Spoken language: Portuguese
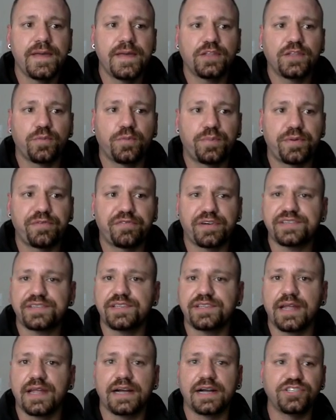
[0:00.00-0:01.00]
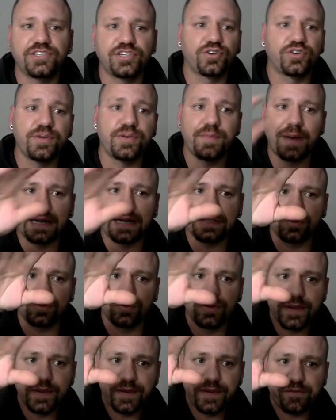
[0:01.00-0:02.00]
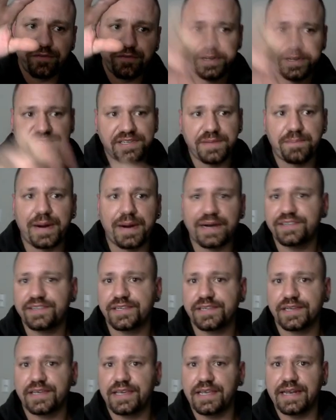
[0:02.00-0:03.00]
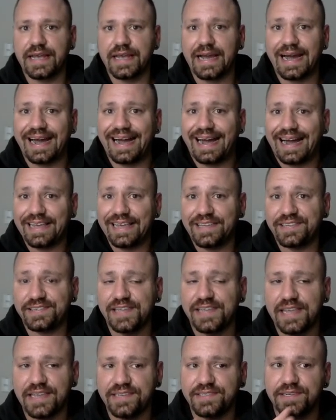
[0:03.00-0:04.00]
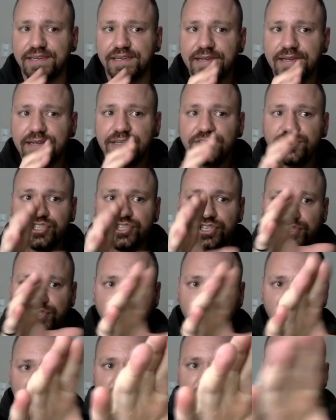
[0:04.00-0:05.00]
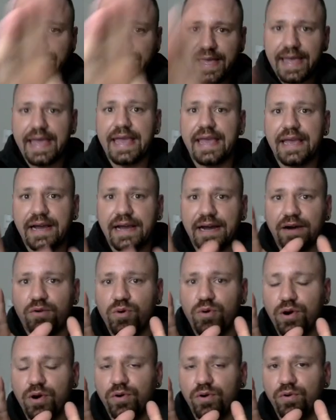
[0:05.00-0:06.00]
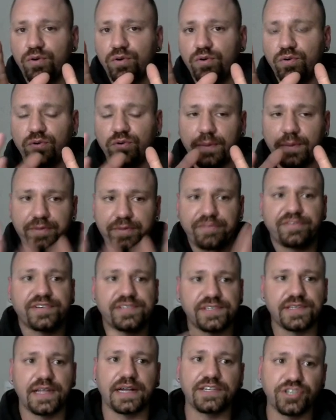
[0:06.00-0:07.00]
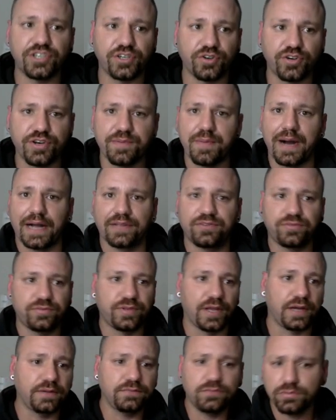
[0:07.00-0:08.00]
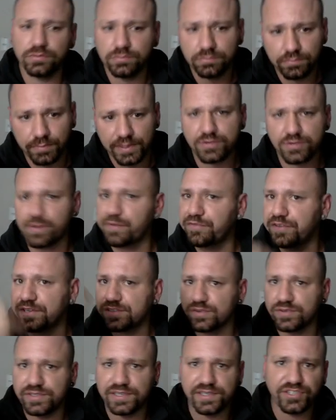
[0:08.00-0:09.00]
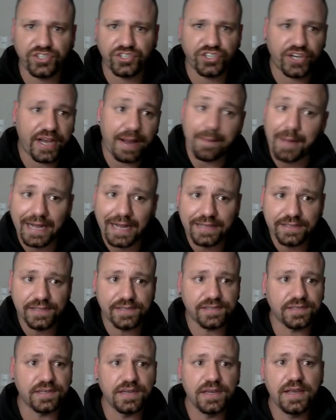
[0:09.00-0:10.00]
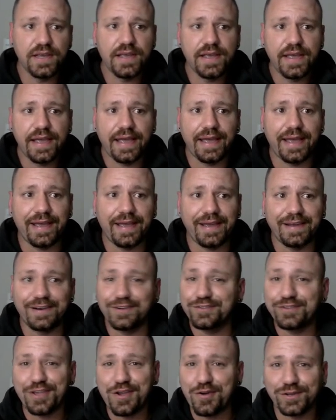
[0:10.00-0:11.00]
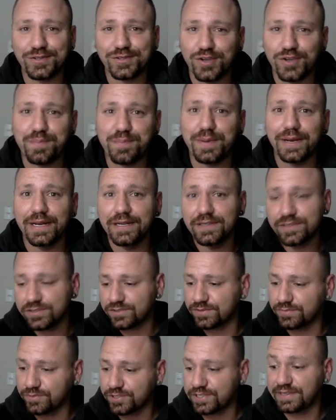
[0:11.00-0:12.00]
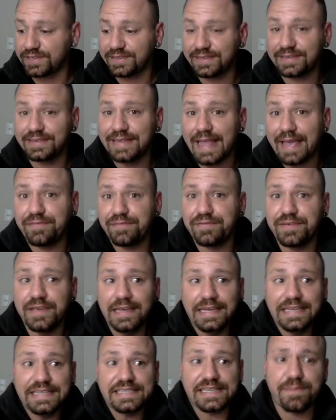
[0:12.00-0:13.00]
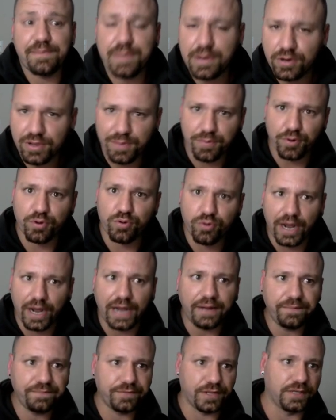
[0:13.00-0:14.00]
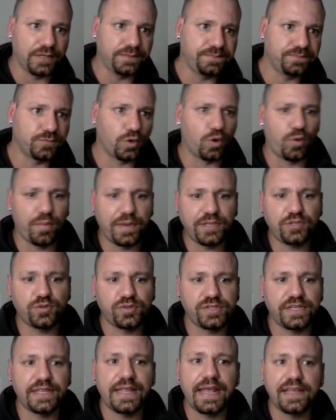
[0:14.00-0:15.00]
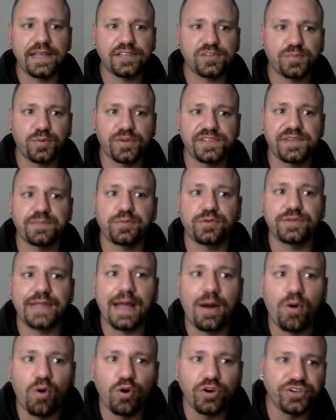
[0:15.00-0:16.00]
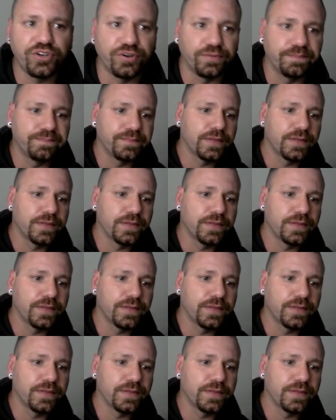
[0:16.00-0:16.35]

Então, privacidade e anonimato fazem parte disso aqui, né? A, a essência disso é a, a, a, privacidade e anonimato, tá? Então, mais uma vez, não existe camadas, é, não tem coisas horripilantes, você deve saber o que procurar, tá? Normalmente, os endereços, por exemplo, da Onion.